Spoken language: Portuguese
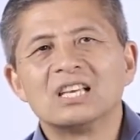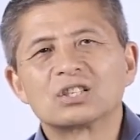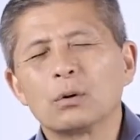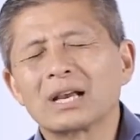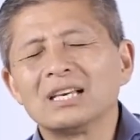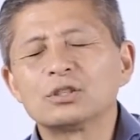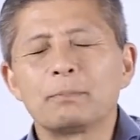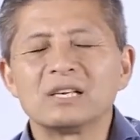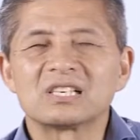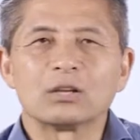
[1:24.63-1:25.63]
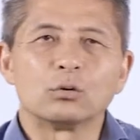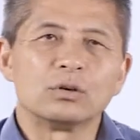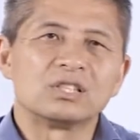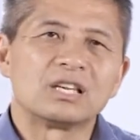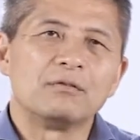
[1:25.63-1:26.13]
que são aqueles
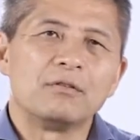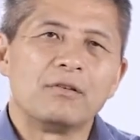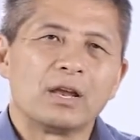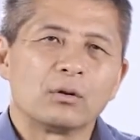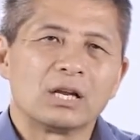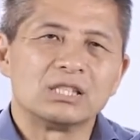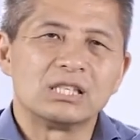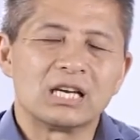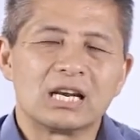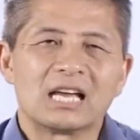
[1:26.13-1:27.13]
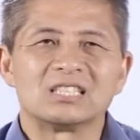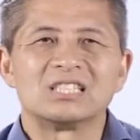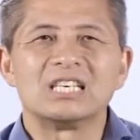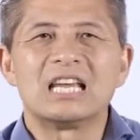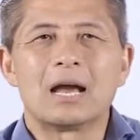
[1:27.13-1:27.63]
pensadores que viveram na
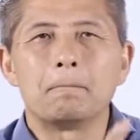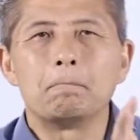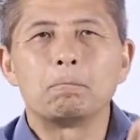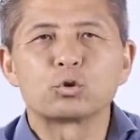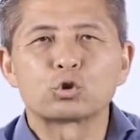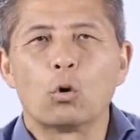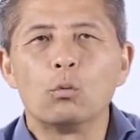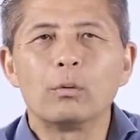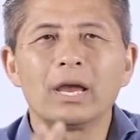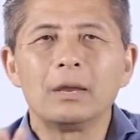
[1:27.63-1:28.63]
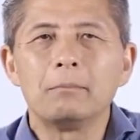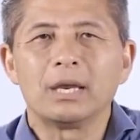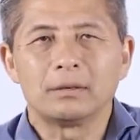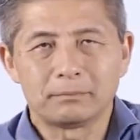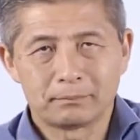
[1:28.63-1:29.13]
dinastia Song e
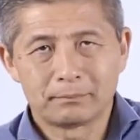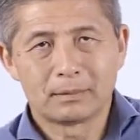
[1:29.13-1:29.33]
Min.